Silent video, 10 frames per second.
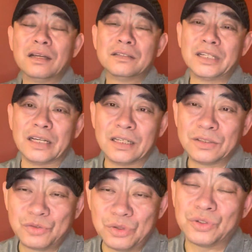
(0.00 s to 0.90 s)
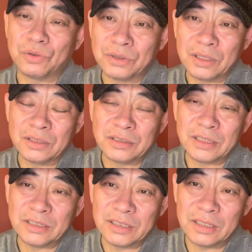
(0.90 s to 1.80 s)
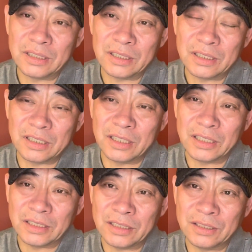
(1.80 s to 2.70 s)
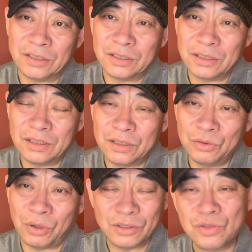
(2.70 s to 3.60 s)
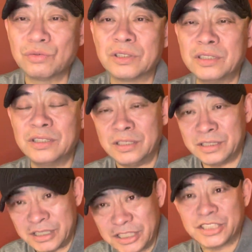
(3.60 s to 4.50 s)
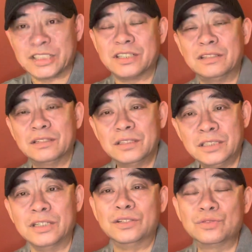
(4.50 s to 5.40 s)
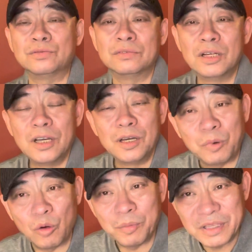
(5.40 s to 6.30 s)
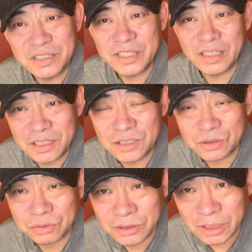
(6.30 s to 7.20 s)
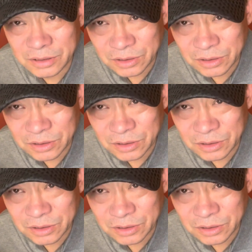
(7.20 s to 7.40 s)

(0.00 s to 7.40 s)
这个剧种的这些合理的元素的移移植引入，包括民间艺术的这